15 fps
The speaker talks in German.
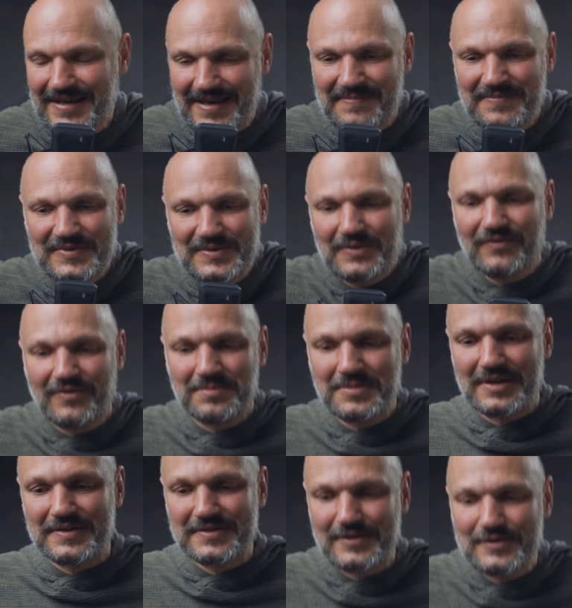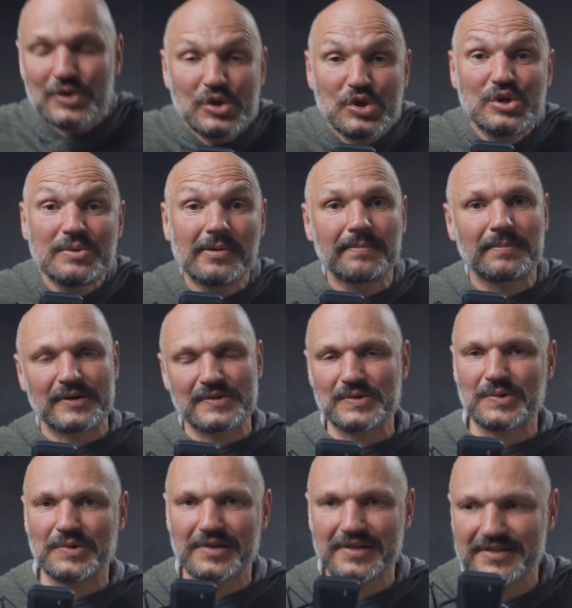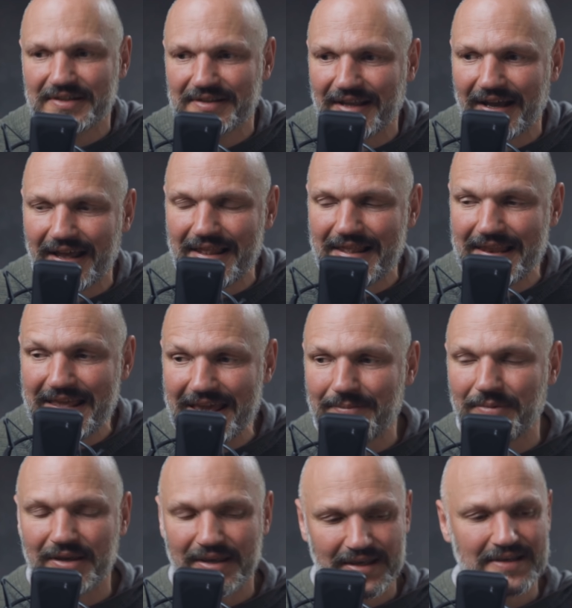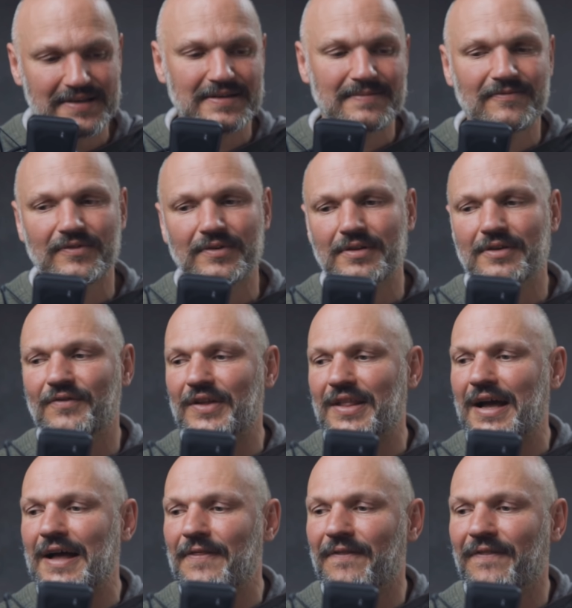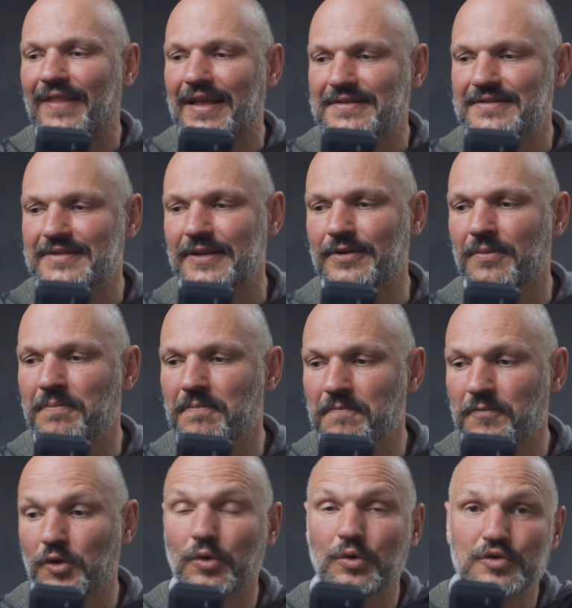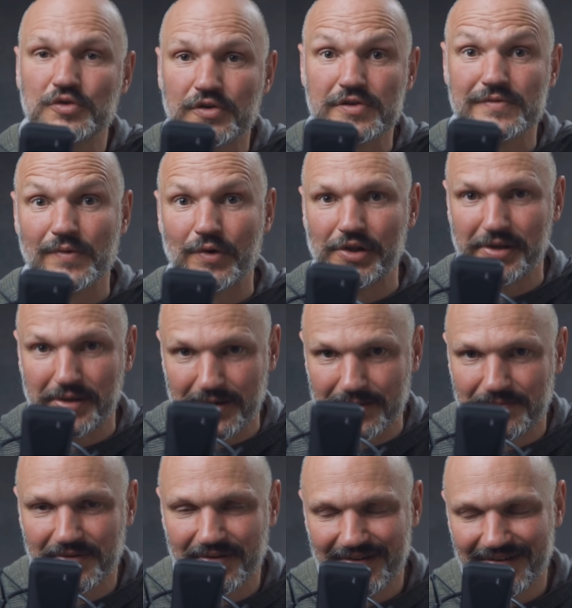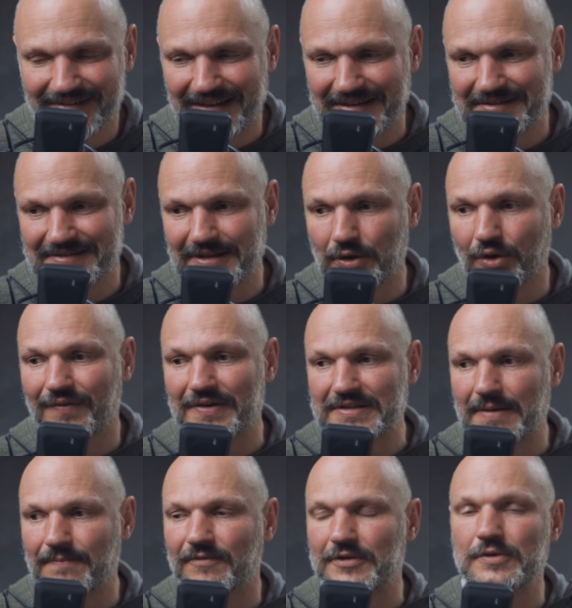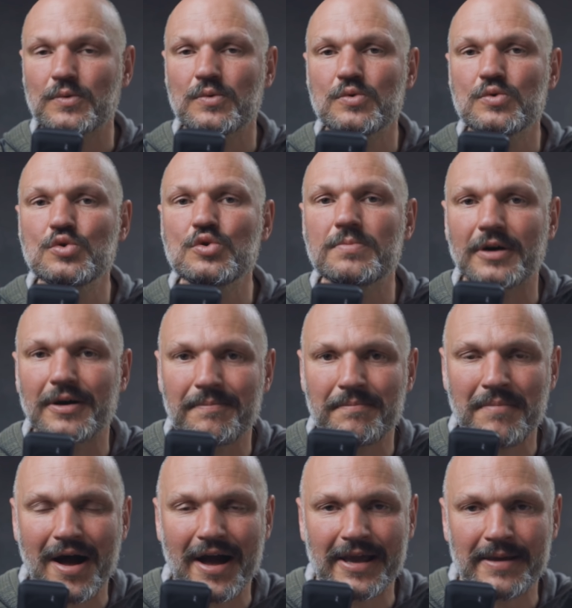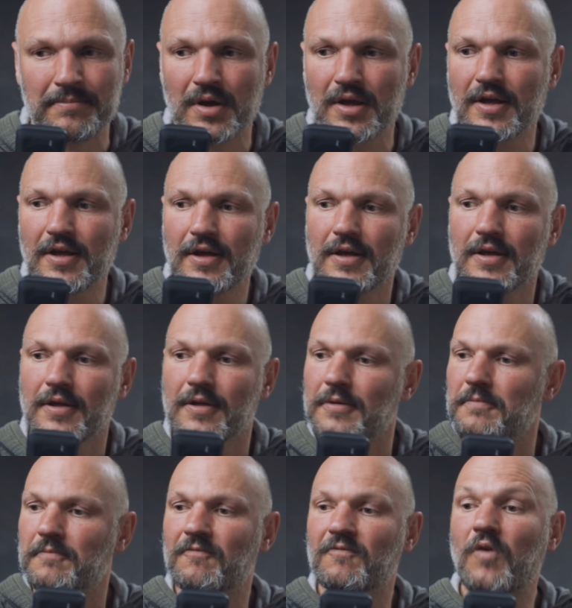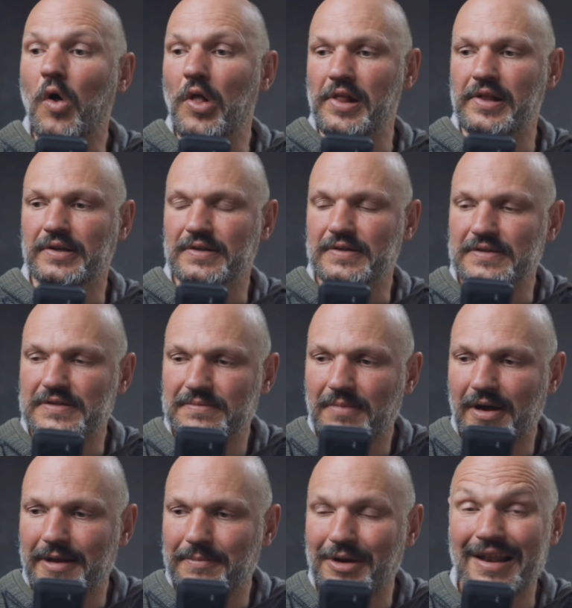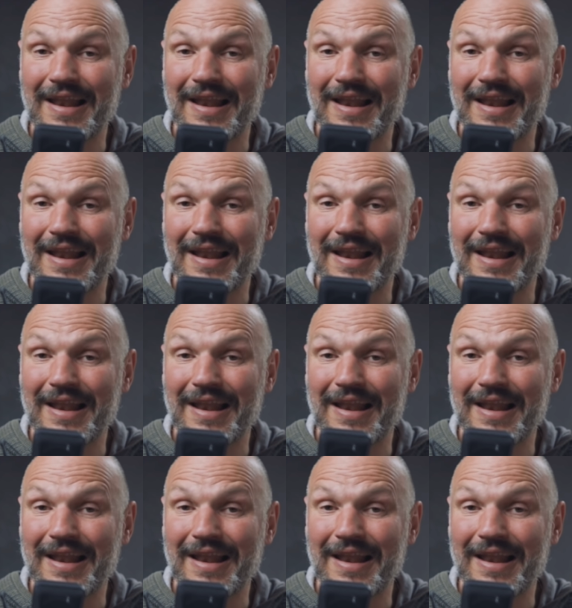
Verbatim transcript: ebenso von mir aus das Überpersönliche. Da erlebe ich im vierten Quadranten, dass es dann noch ein größeres Wollen gibt. Dass es dann noch was gibt, was über meinem Wollen ist, meinem